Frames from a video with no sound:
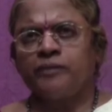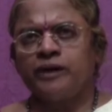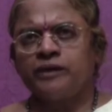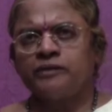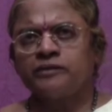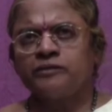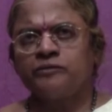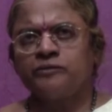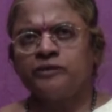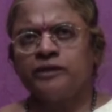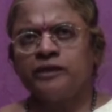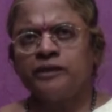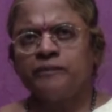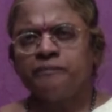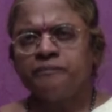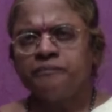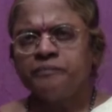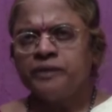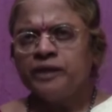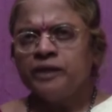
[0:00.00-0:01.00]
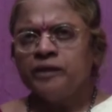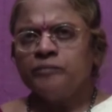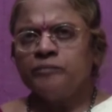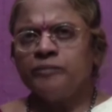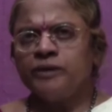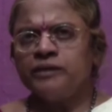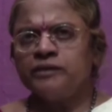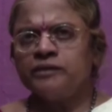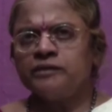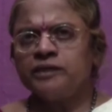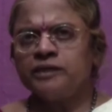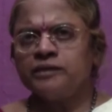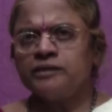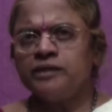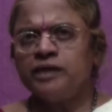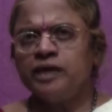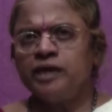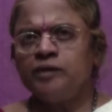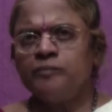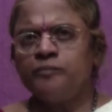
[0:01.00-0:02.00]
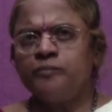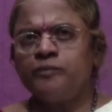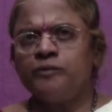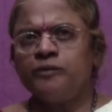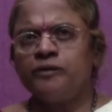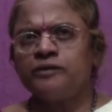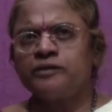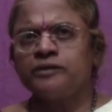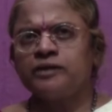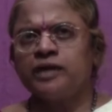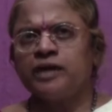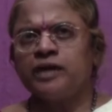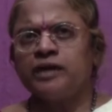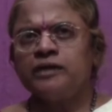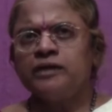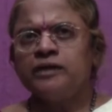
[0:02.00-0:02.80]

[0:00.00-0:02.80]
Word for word: பார்த்தவொடனே பண்டு தந்தால் போல் தா